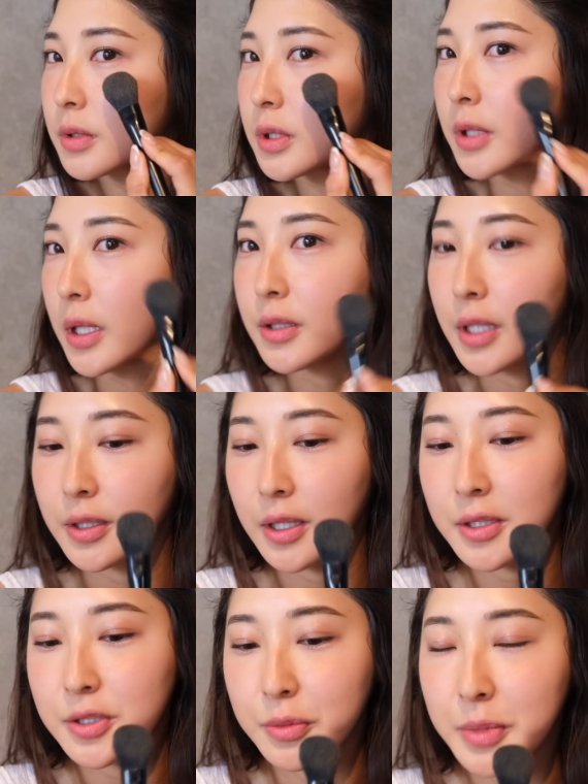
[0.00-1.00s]
いくでいくでいく
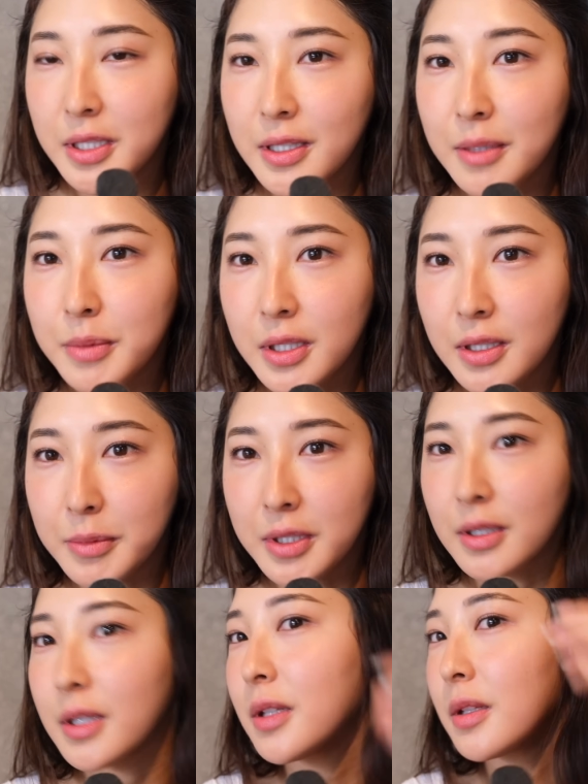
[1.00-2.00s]
でちょっと見てて見てて見
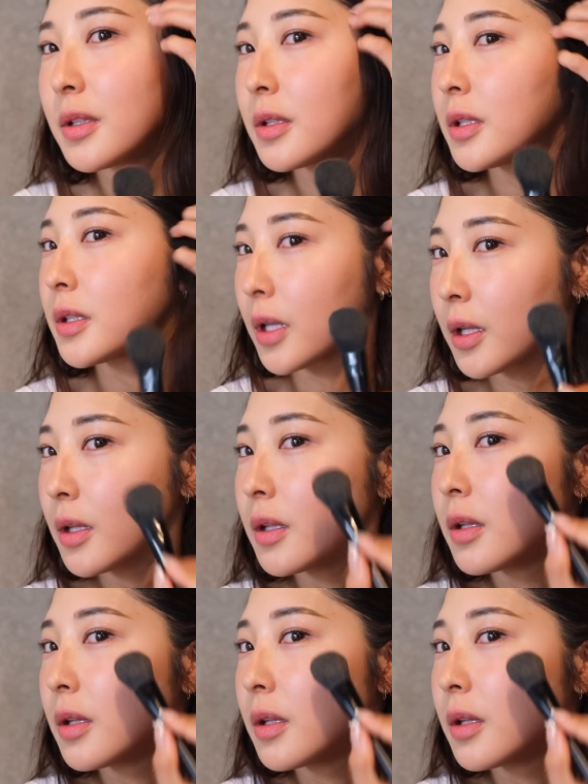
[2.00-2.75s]
てていくで